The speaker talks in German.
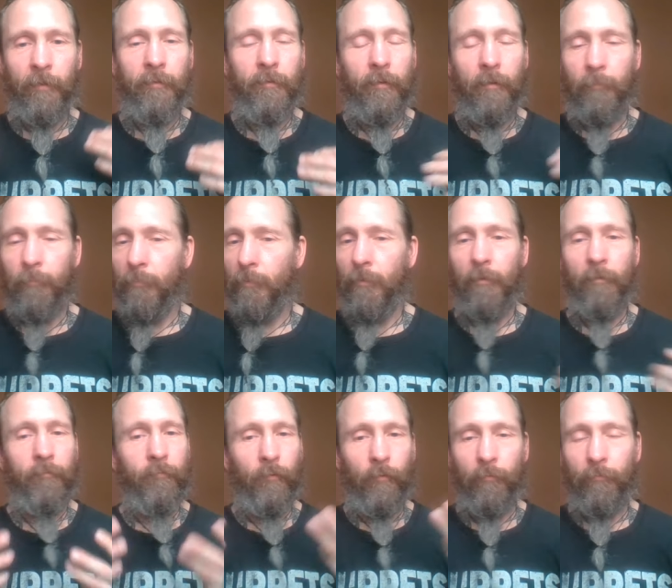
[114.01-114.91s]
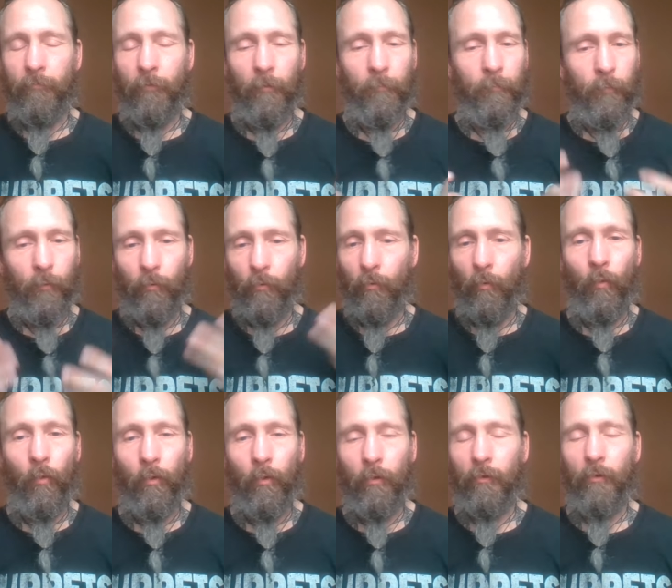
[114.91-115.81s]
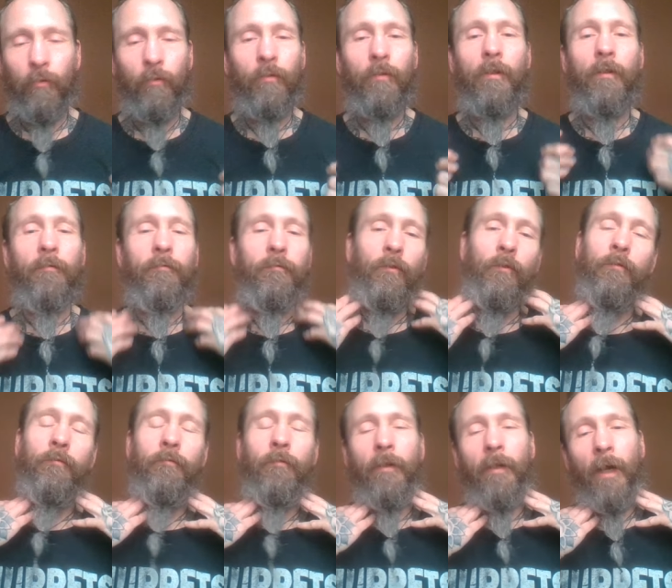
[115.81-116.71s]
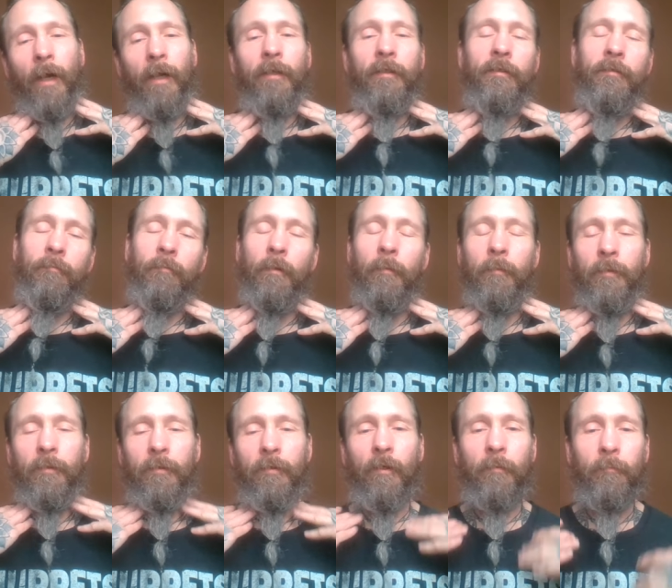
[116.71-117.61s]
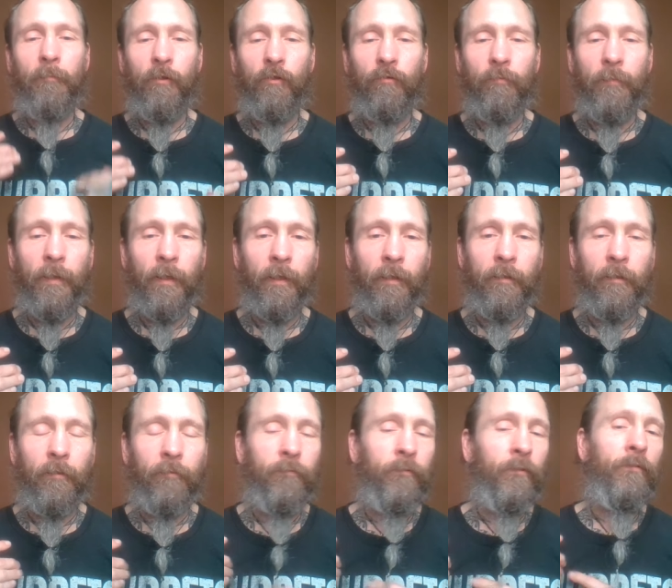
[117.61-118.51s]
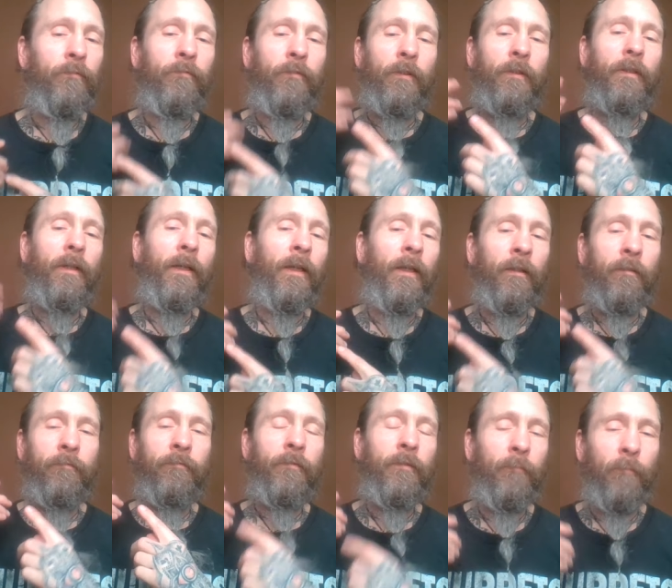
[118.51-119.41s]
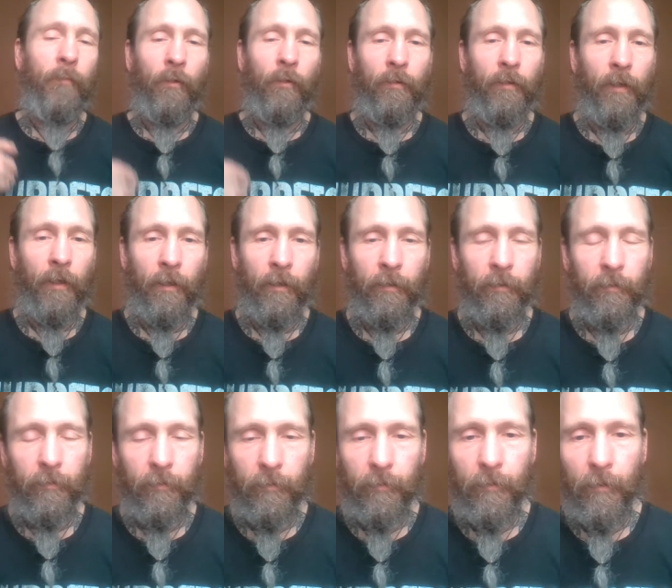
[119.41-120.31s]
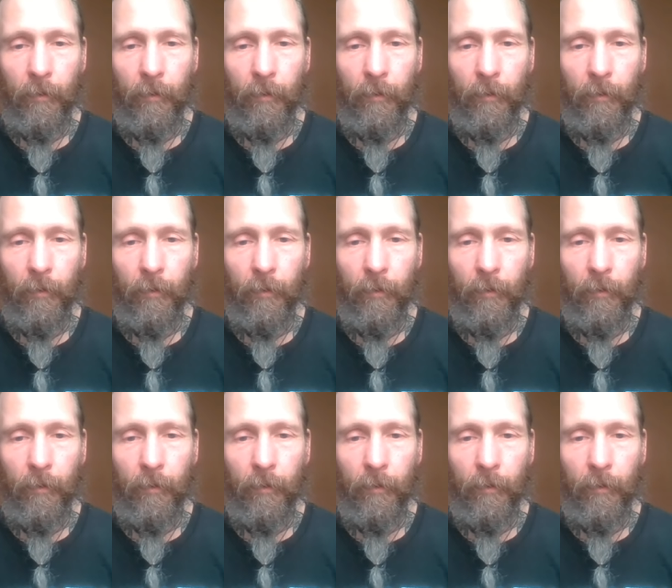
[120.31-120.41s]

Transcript: Es gibt äh, aufgrund von Bluthochdruck, aufgrund von Halswirbelsäulenbeschwerden, aufgrund von Nervenblockaden